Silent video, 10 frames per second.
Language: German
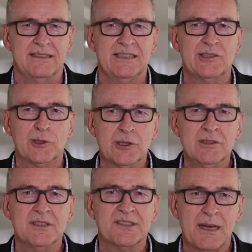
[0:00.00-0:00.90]
Die
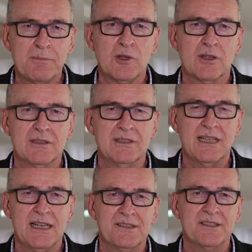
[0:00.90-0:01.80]
Tücken des
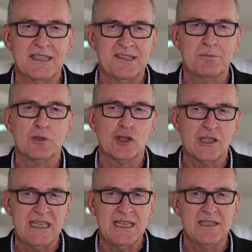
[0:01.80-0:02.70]
Abgeordneten-Daseins
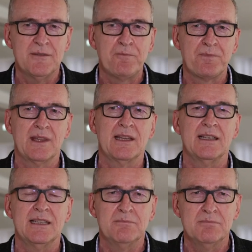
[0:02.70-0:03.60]
bestehen
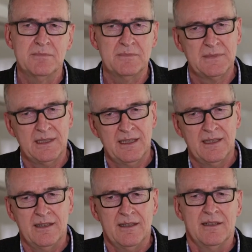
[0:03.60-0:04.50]
im,
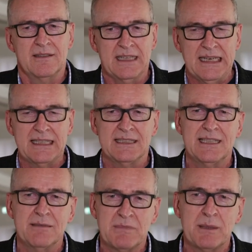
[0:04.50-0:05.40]
ja, in
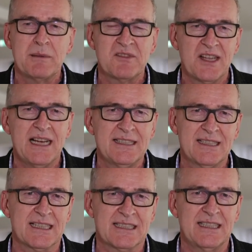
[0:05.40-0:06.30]
dem, in dem
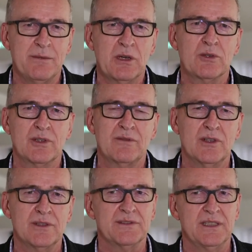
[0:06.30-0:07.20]
Zeittakt, dem man
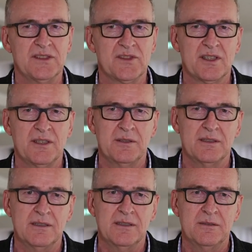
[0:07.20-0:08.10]
unterworfen ist.
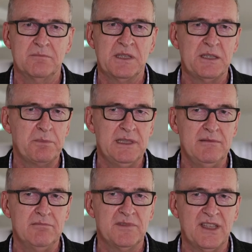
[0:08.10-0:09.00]
Ähm, ich
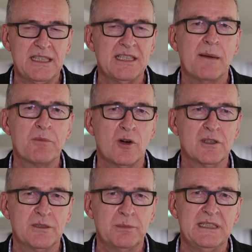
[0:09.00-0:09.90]
bin, seit ich
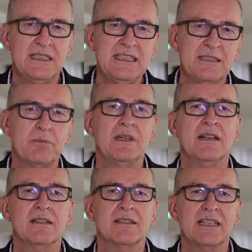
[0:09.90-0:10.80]
Abgeordneter bin, nicht
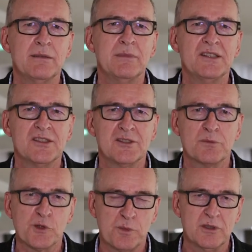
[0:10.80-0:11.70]
mehr regelmäßig
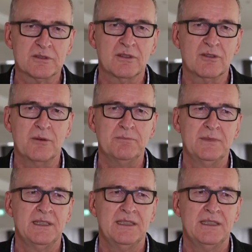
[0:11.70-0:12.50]
zum Sport gekommen.